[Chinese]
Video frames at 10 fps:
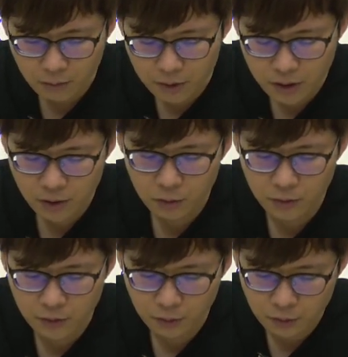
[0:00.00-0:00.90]
好，明天要
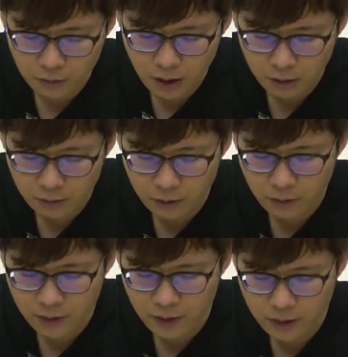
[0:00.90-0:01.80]
做手术啦，对不对？
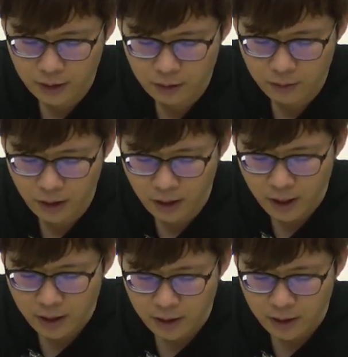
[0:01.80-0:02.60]
所以现在怎么样？